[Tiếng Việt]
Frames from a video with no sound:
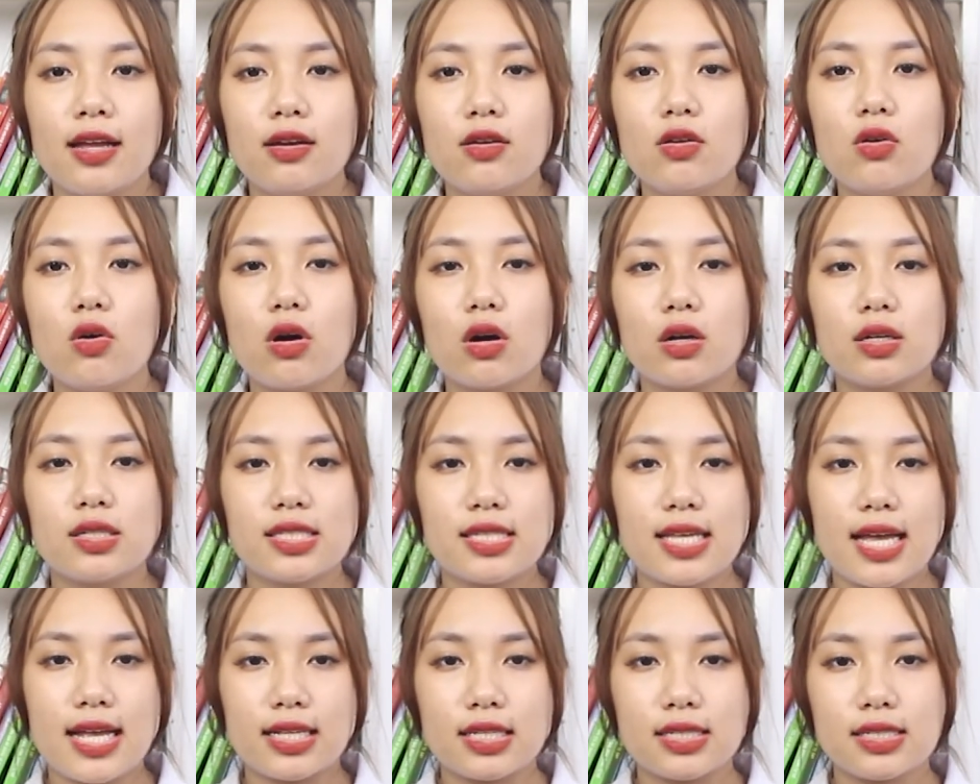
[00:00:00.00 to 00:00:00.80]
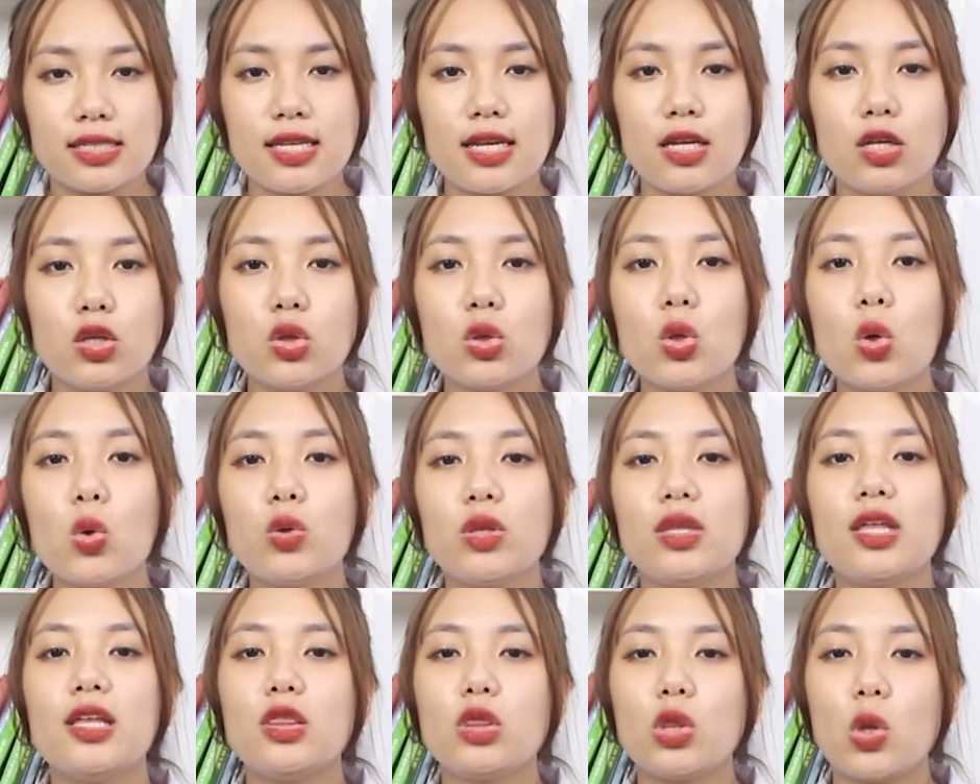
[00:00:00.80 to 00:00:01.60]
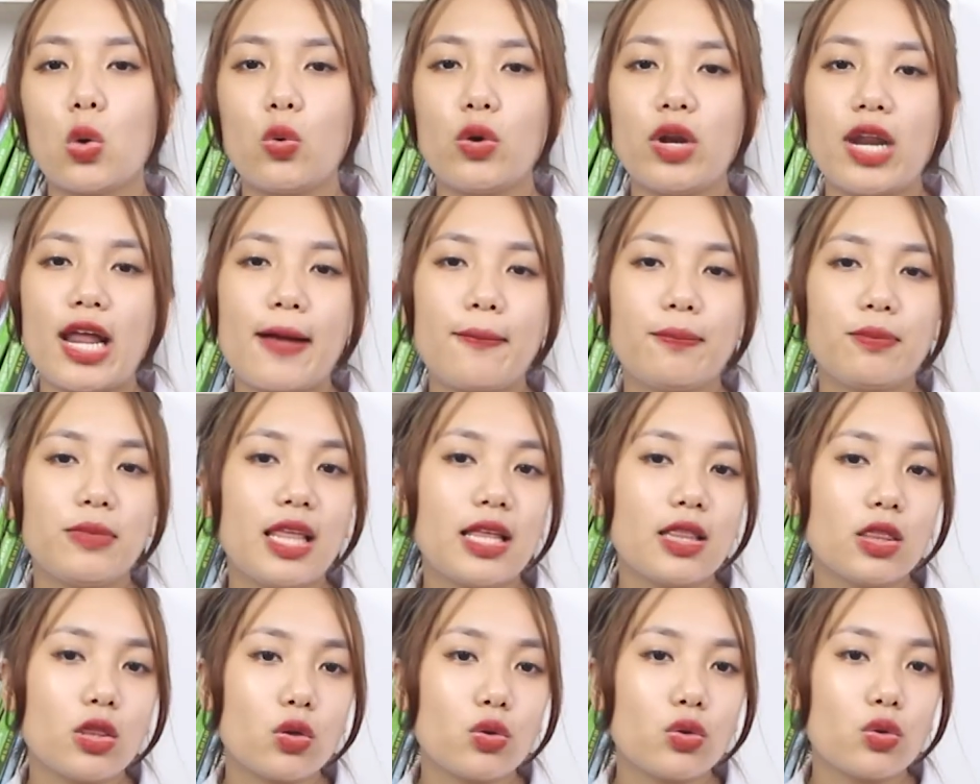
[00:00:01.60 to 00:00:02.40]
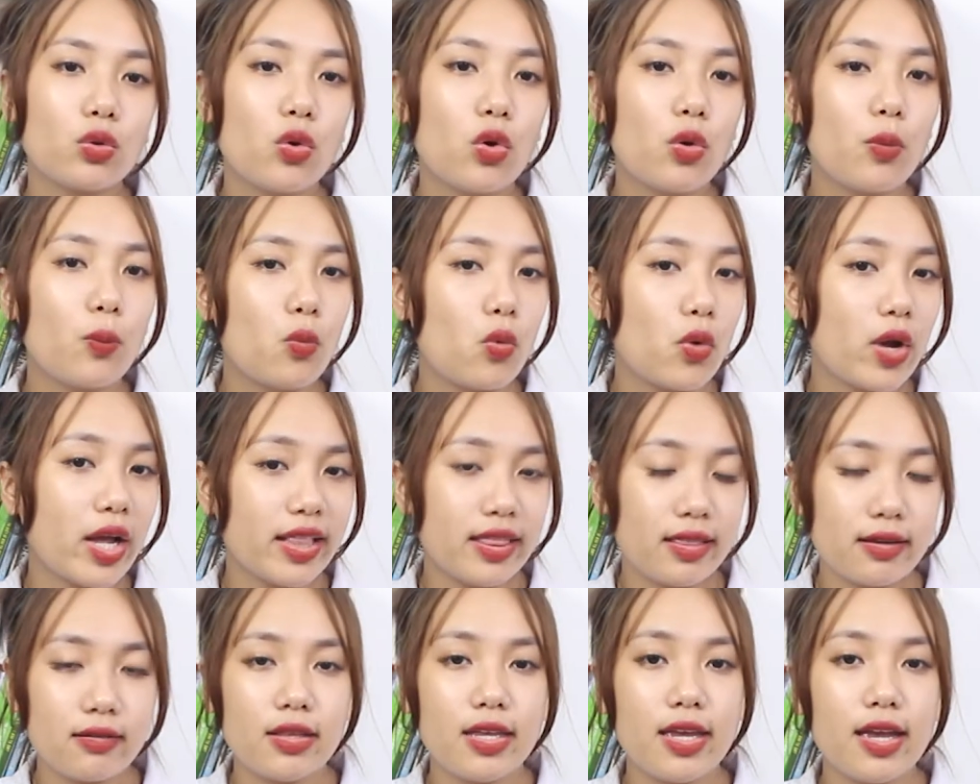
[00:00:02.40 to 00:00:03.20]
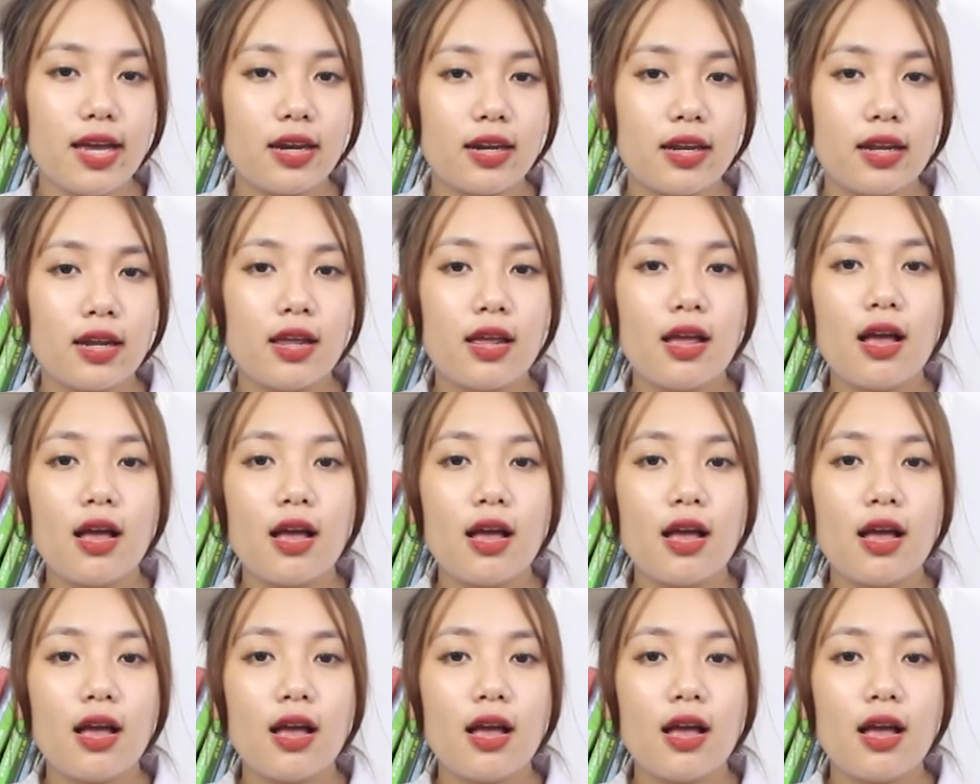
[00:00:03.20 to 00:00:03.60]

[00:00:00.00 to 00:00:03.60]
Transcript: được sản sinh nội tiết tố nam testosterone một cách tự nhiên.